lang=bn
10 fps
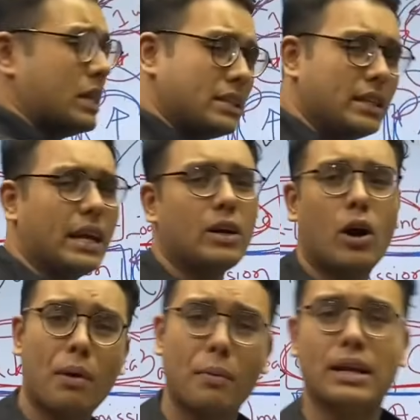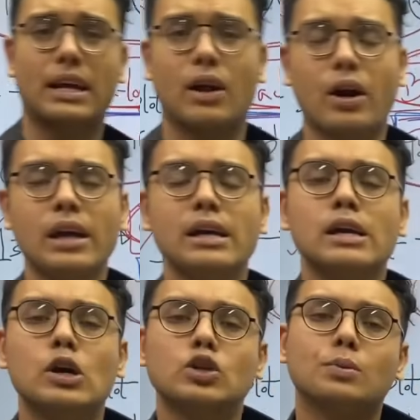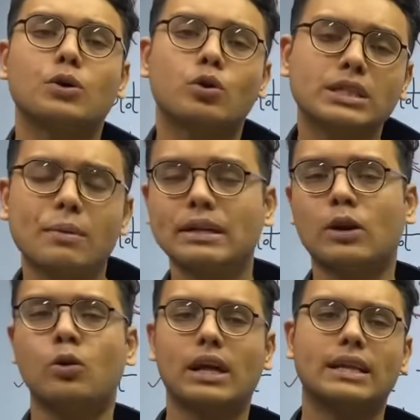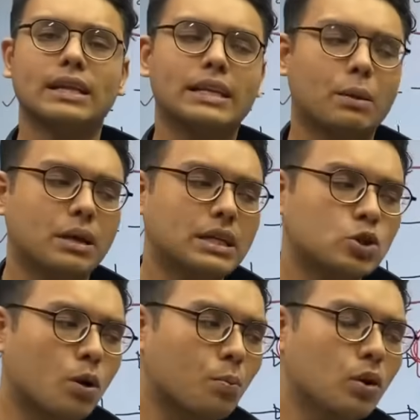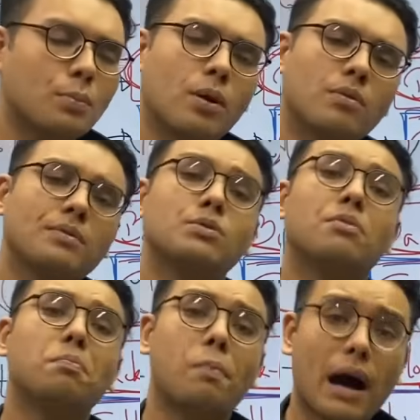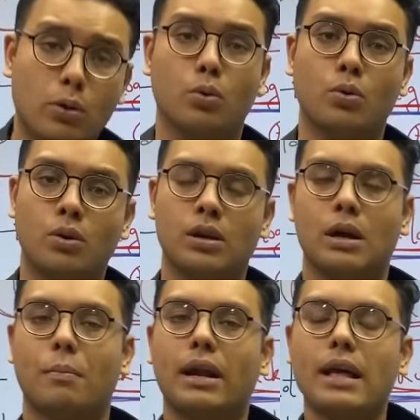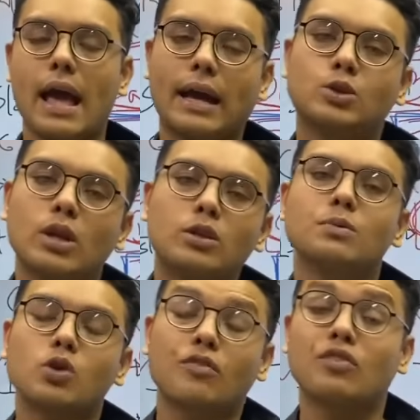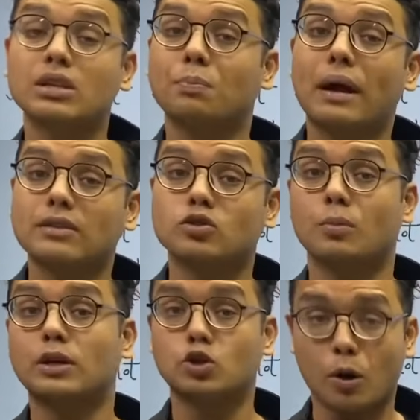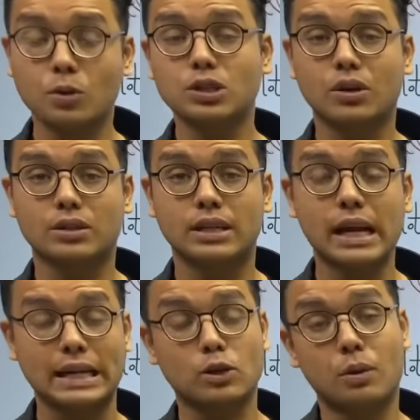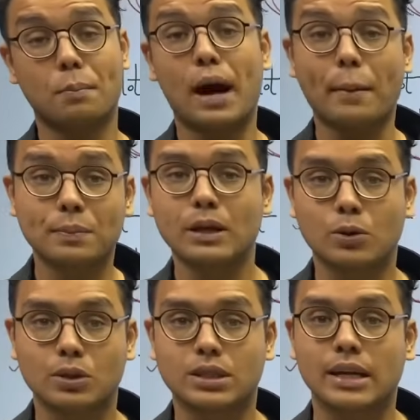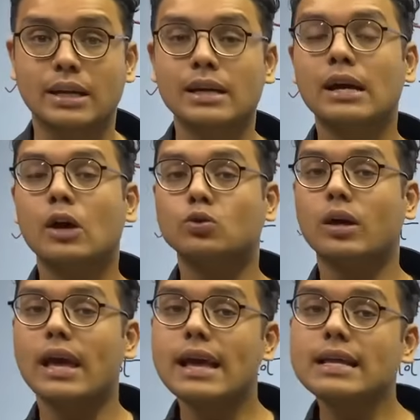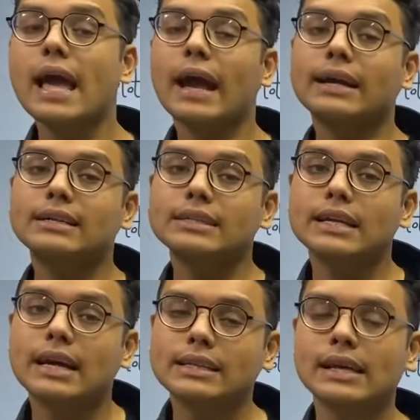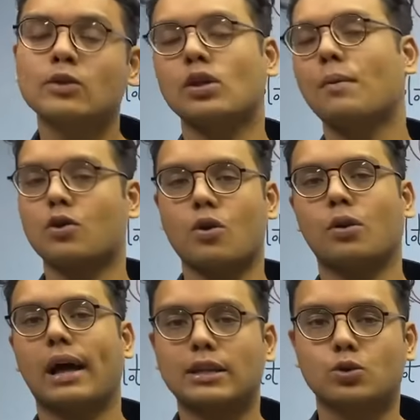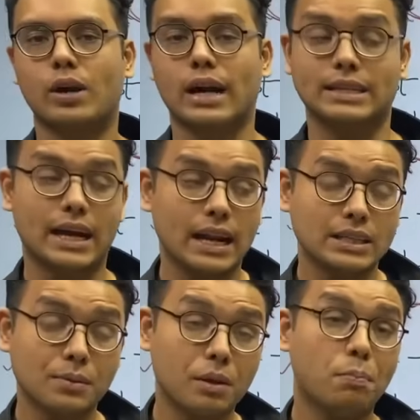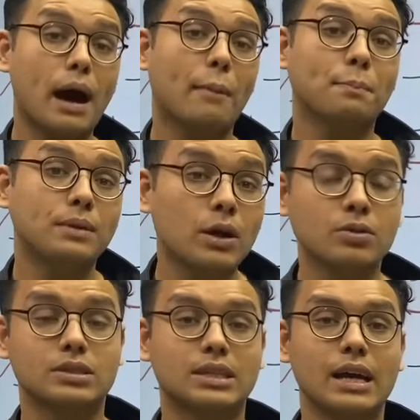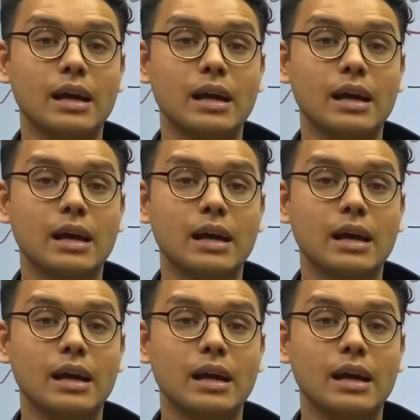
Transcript: ইঞ্জিনিয়ারিং হয় বা মেডিকেল হয় তুমি কোশ্চেন ব্যাংকটা খুলে দেখলে দেখবা যে সবগুলো প্রবলেমে তুমি পারো মানে অ্যাকচুয়ালি তুমি সলভ করতে পারতেছো বাট সমস্যা হচ্ছে এটা তোমার ভাবতে হচ্ছে তো এই একটা জায়গাতেই কিন্তু আমরা কখনো কাজ করি না যেখানে যে আমাদের ভাবতে হচ্ছে